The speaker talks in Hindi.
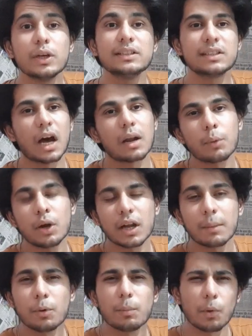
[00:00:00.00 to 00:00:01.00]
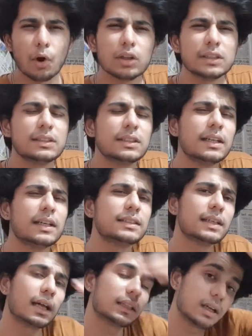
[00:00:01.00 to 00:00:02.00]
तो ये चार पॉइंट आपको बहुत अच्छी तरीके
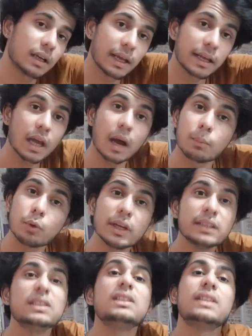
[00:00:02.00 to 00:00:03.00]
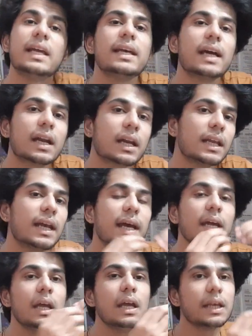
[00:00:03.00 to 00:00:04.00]
से याद करना है कि आपको ये चीज़ नहीं करनी है
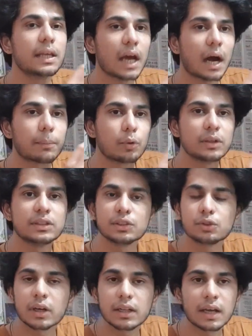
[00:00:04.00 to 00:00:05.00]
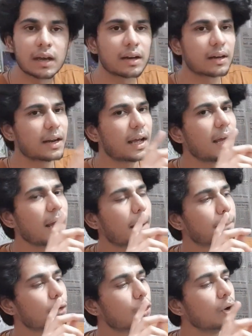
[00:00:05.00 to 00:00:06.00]
कि आपको इन चीज़ों का ध्यान रखना है
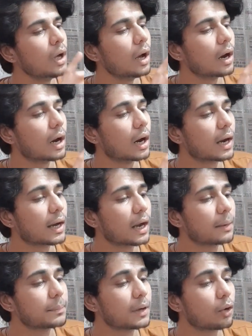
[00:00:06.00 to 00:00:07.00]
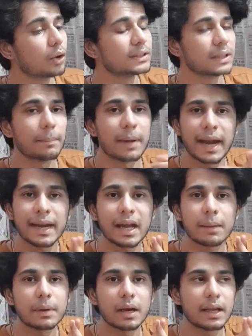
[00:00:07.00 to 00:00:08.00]
आपको अगर आपका कोई सा ब्रांड
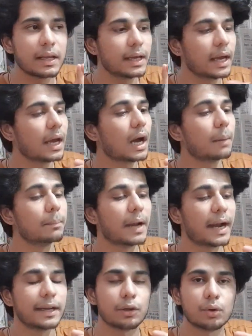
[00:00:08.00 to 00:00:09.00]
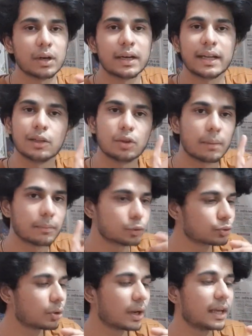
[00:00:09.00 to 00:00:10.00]
आपका नहीं है आप ब्रांड के ओनर नहीं है तो आप
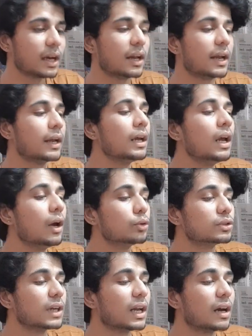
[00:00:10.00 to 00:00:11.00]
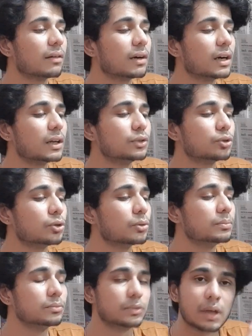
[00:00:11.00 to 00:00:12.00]
उसको नहीं करें उसके अलावा
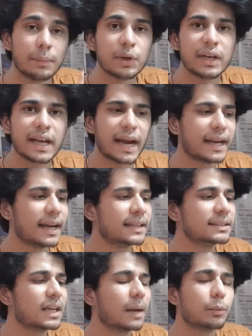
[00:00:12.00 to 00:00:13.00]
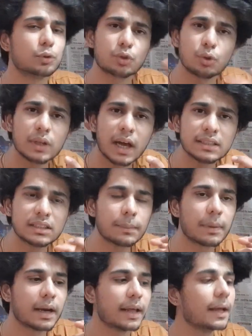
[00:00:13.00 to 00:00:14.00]
जो कम्युनिटी गाइडलाइंस है आप उसको ध्यान से
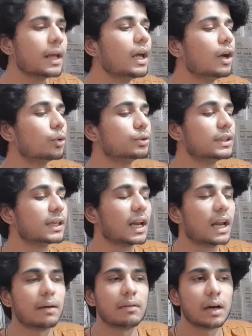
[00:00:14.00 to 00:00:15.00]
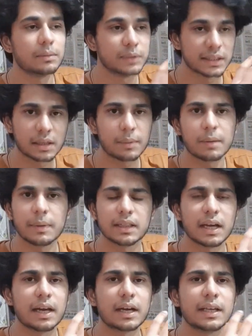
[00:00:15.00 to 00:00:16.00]
पढ़ें उसी के अलावा जैसा मैंने
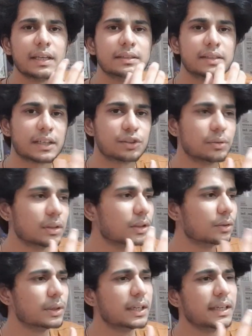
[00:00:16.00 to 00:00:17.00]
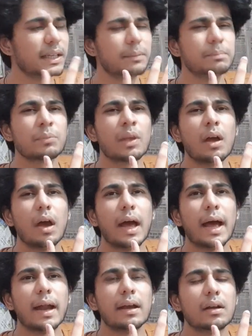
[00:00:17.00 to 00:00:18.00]
बताया कि सेक्सुअल न्यूडिटी
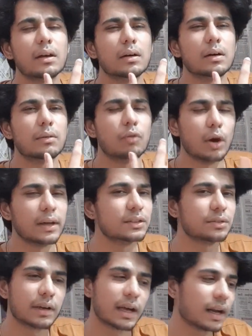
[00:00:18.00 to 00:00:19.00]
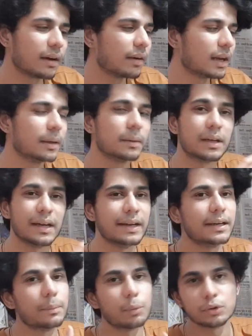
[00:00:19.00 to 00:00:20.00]
एंड वॉयलेंस वगैरह वाले
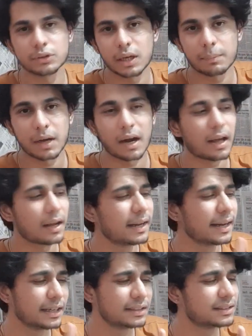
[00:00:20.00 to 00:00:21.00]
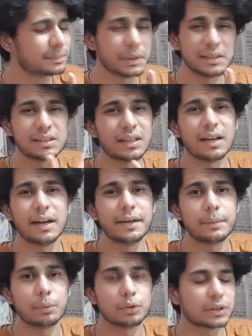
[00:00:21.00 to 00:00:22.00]
रिलेटेड पोस्ट आप ना डालें हेट स्पीच से
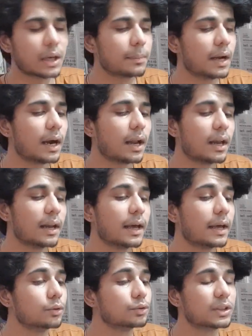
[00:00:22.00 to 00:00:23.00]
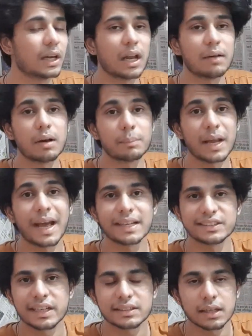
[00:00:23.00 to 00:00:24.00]
रिलेटेड पोस्ट आप ना डालें एंड उसके अलावा अपने
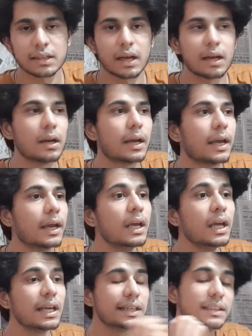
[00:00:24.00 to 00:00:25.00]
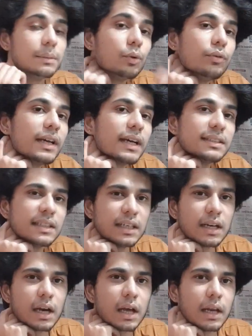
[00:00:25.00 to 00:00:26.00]
हैशटैग्स का ध्यान रखें किसी मूवी का सीन
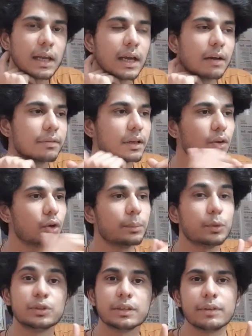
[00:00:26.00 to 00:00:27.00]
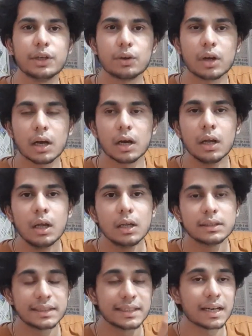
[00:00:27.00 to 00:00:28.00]
ना डालें या फिर कोई म्यूज़िक वीडियो का
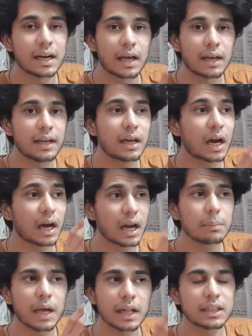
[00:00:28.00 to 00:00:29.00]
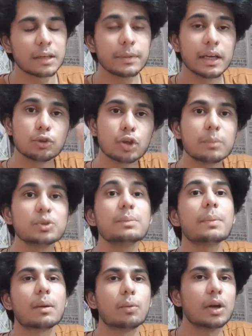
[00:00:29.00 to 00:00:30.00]
सीन ना डालें अगर आप डालते भी हैं तो आप उसे
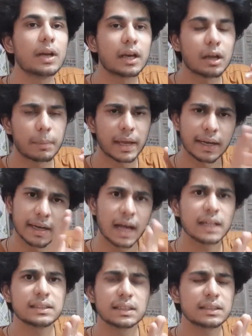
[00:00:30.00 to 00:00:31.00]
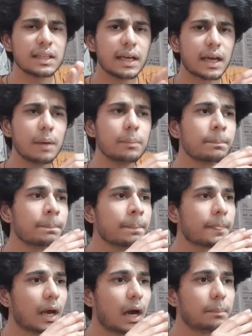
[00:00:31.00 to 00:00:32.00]
प्रमोट नहीं कर पाएंगे डाल सकते हैं आप
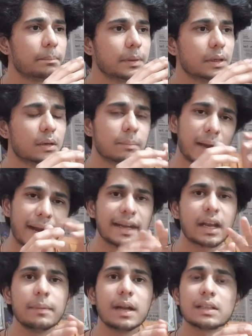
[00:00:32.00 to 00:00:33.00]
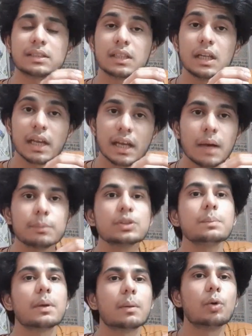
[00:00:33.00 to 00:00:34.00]
आप ब्रांड uh, का भी डाल सकते हैं लेकिन आप
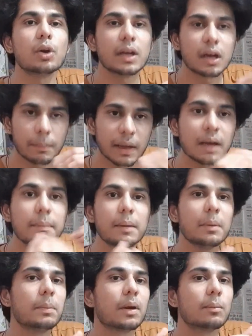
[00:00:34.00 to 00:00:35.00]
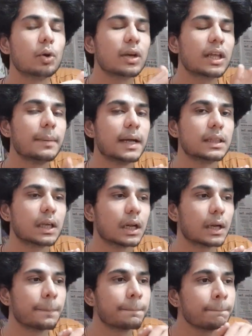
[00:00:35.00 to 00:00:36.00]
उसे प्रमोट नहीं कर पाएंगे हम यहाँ पे प्रमोट की बात कर
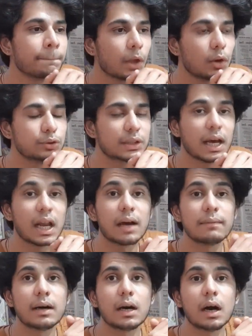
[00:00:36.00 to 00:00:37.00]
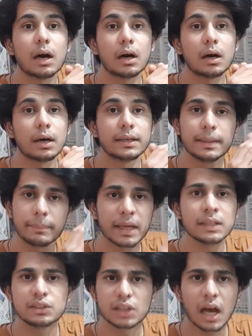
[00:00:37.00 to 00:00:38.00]
रहे हैं उसके अलावा uh, ये
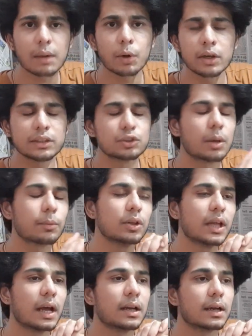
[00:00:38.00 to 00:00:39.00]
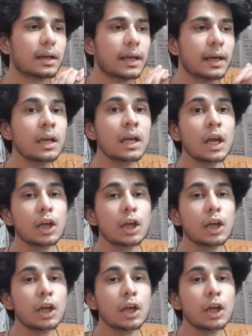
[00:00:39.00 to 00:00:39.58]
मेन चार पॉइंट है जो आपको ध्यान रखना है